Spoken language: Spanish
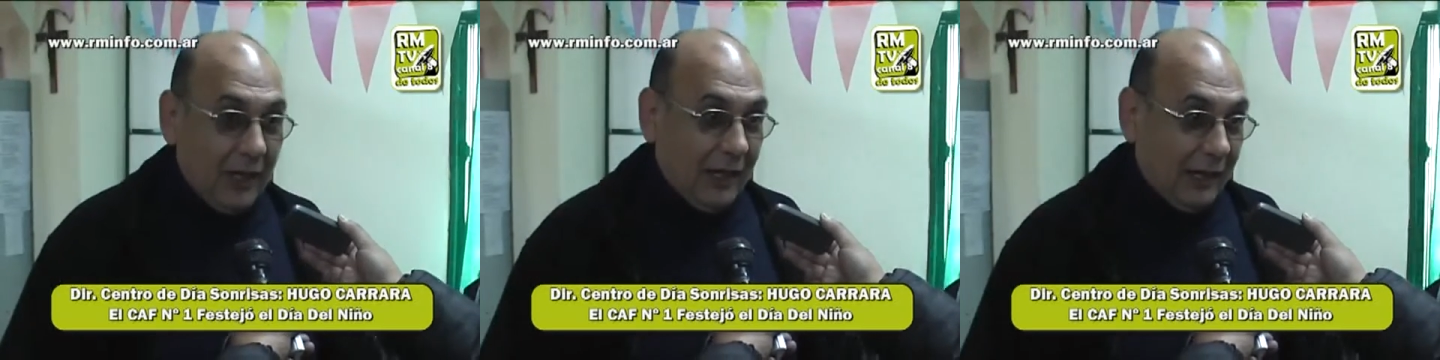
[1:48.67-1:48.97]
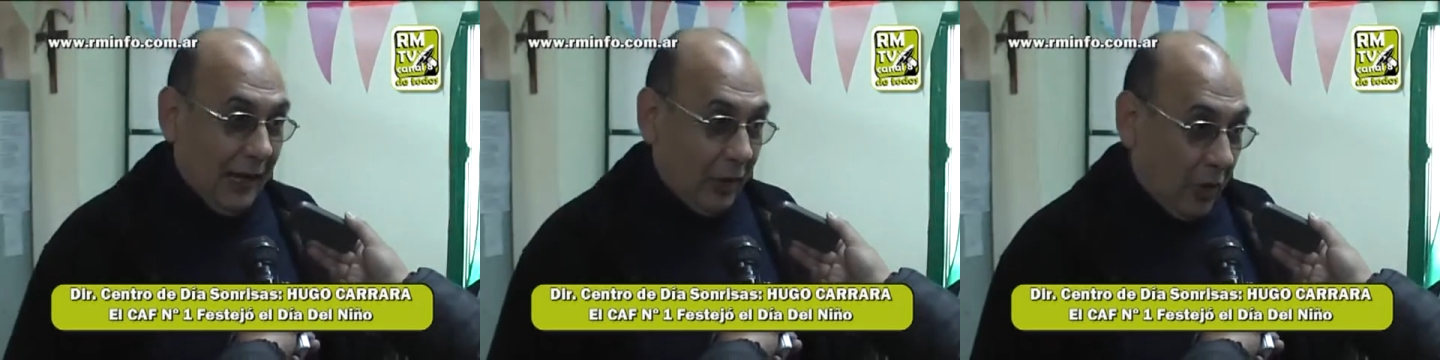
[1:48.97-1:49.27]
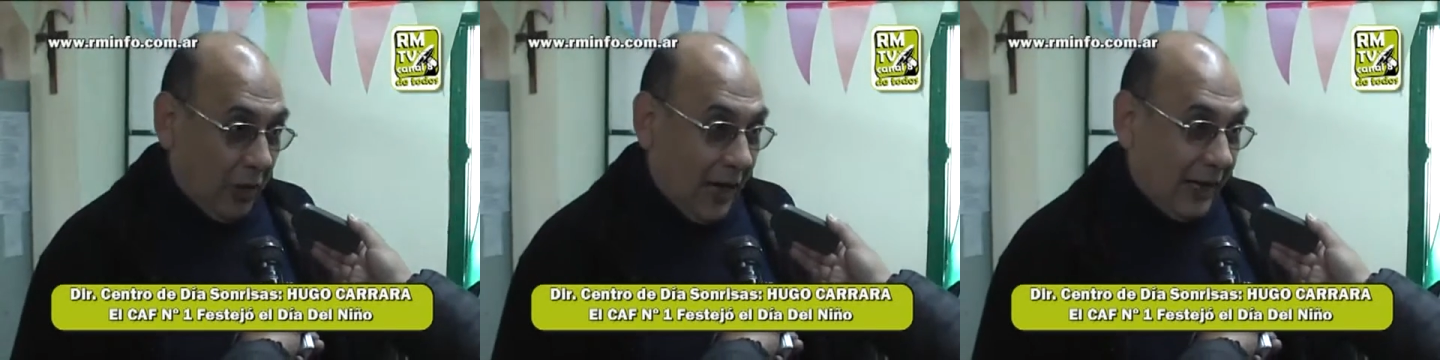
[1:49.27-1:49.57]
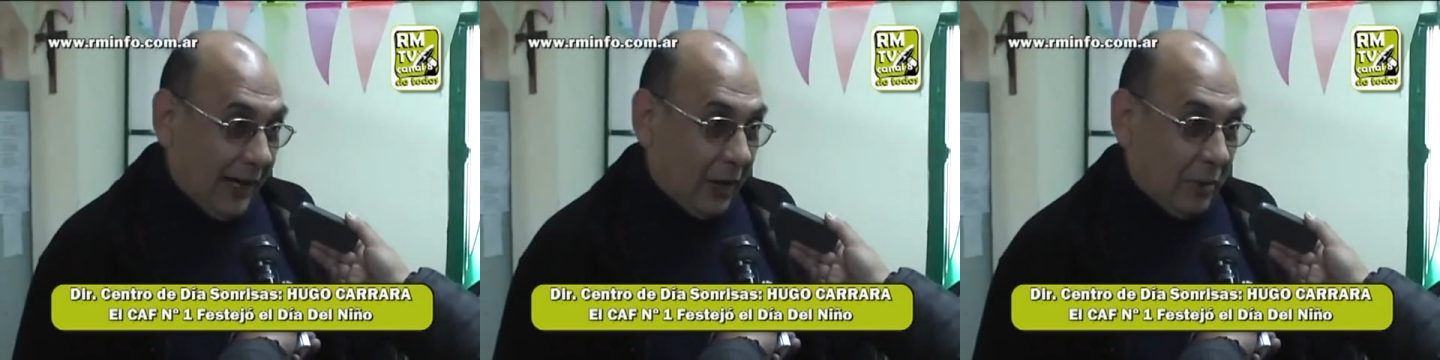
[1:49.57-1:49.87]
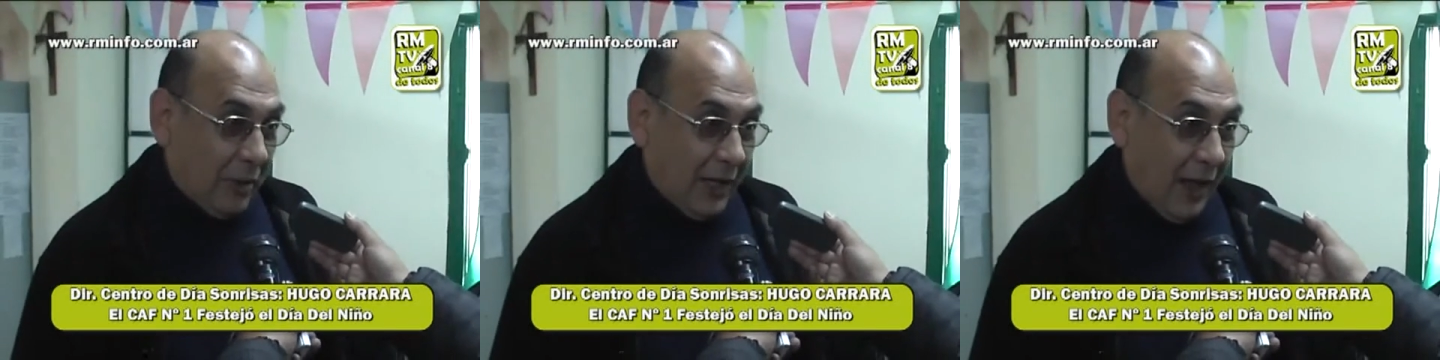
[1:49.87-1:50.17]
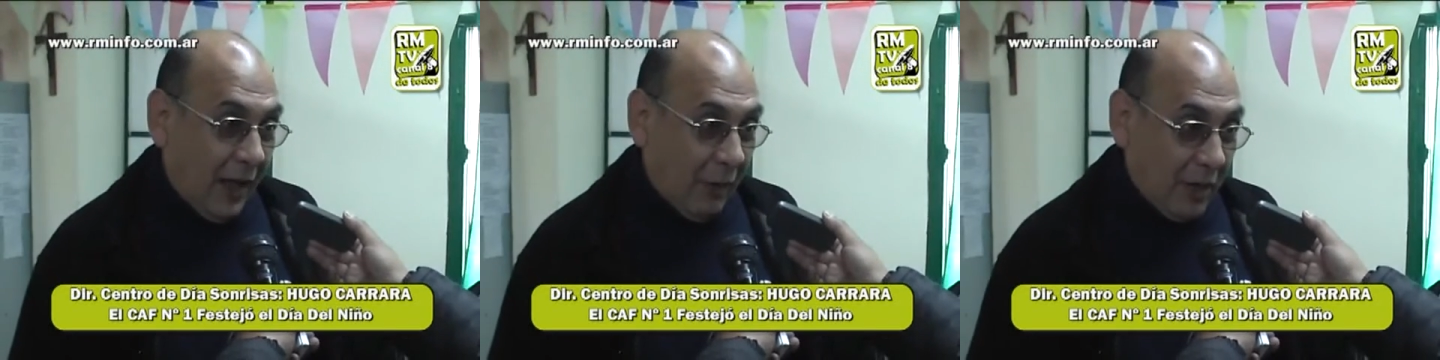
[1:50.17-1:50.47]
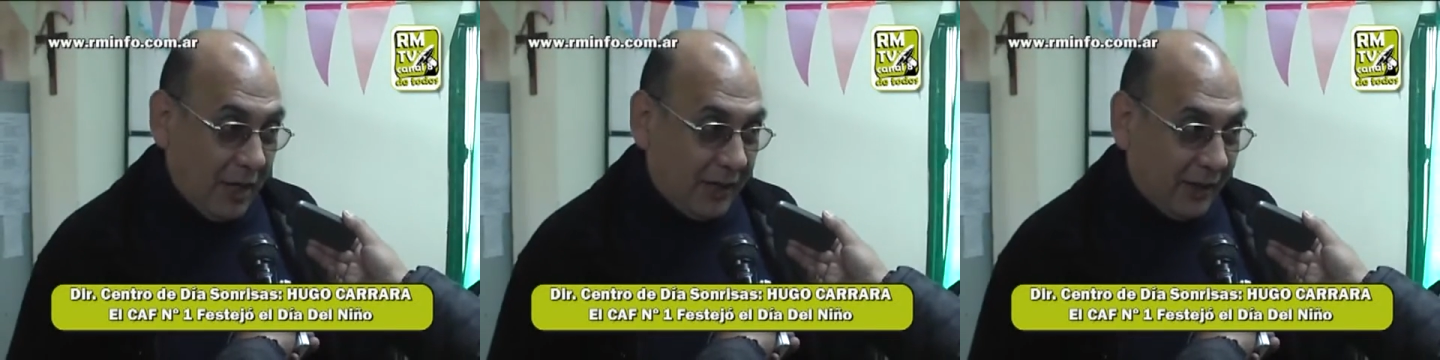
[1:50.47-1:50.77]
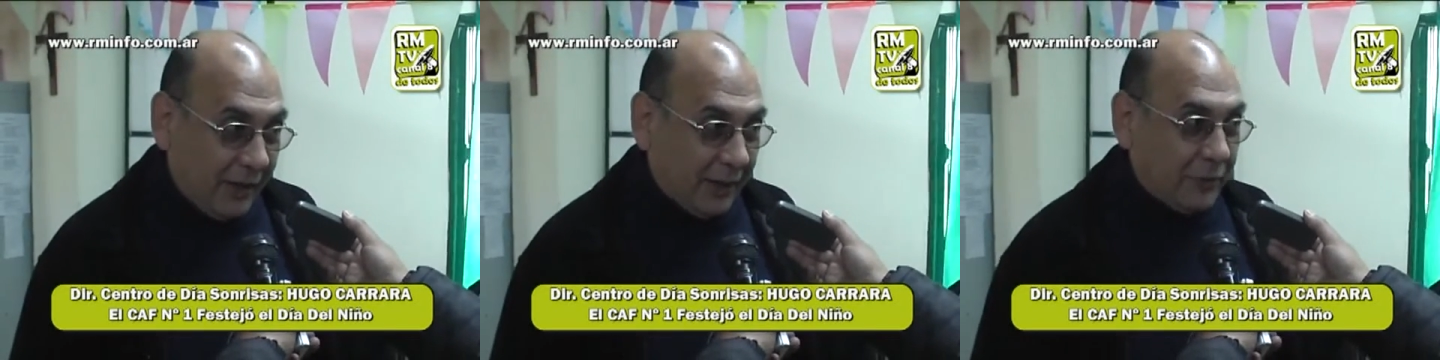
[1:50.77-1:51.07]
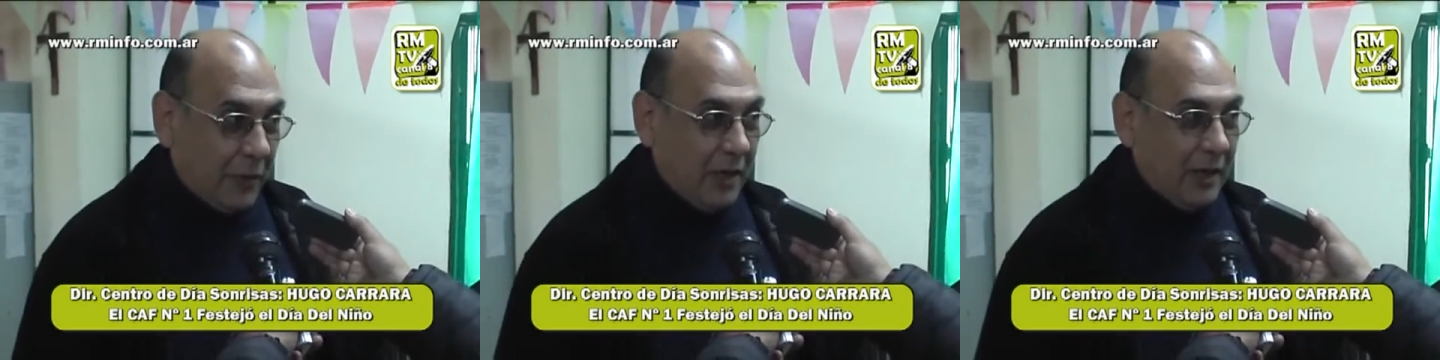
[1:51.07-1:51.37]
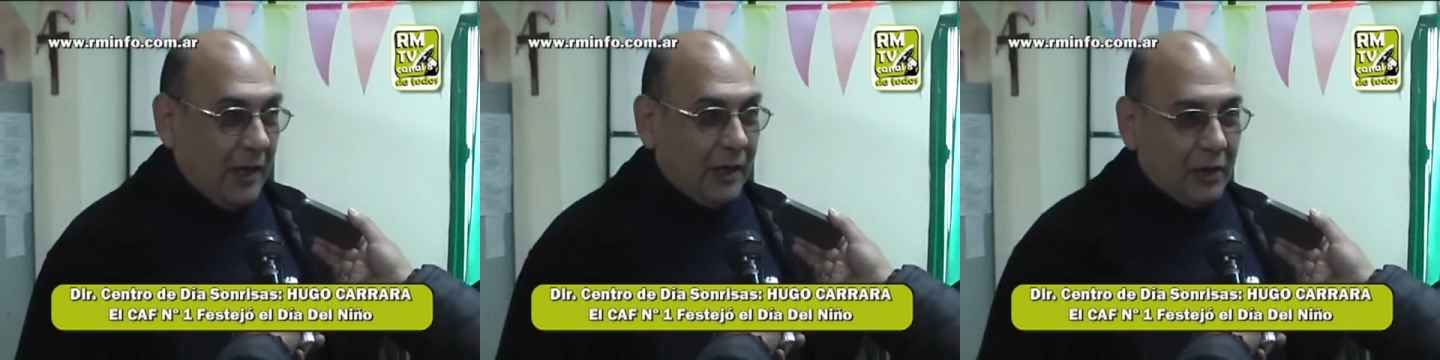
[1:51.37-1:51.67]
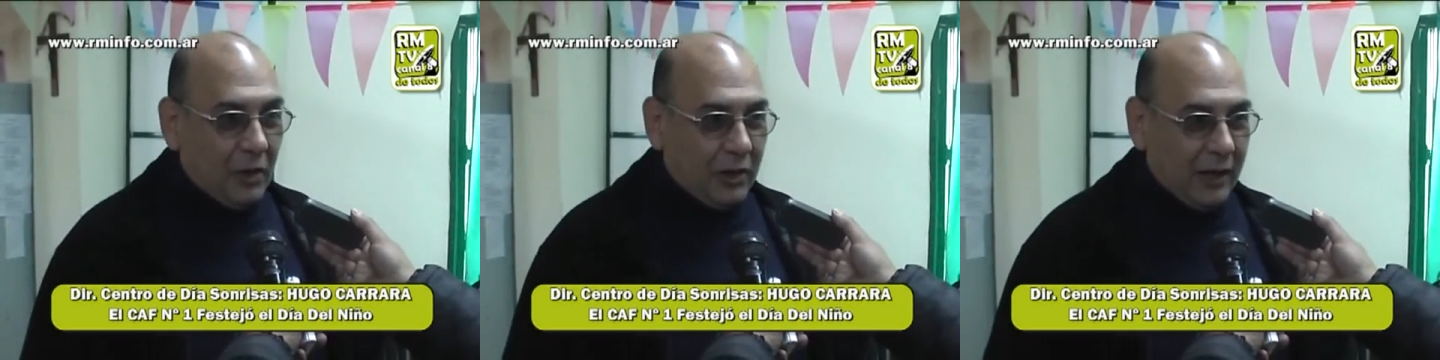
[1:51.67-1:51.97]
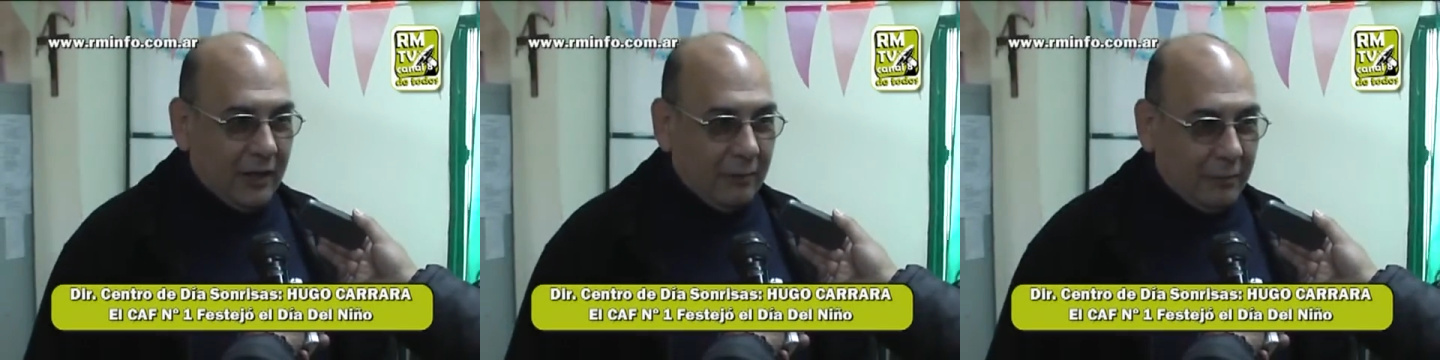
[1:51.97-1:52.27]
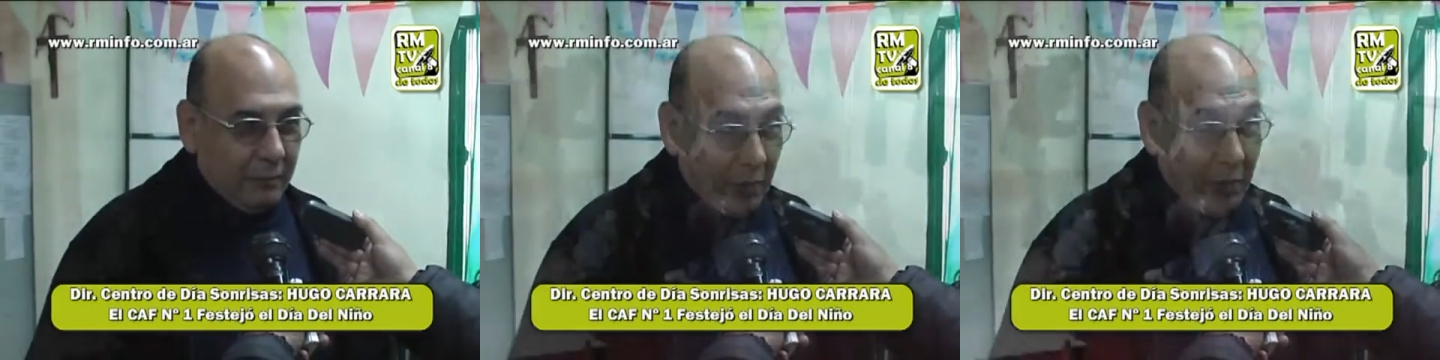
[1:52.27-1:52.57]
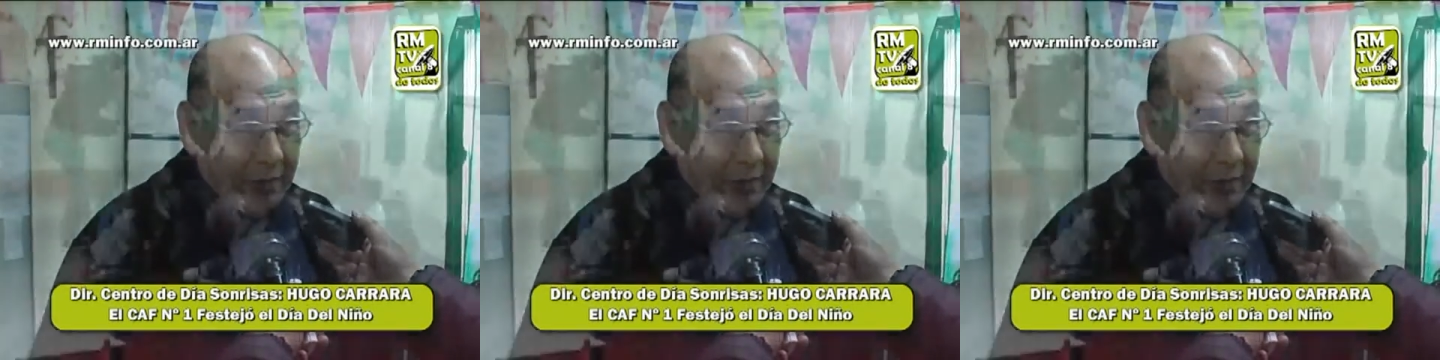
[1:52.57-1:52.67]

en La Lola, en la comunidad aborigen, que fue, creo que, bueno,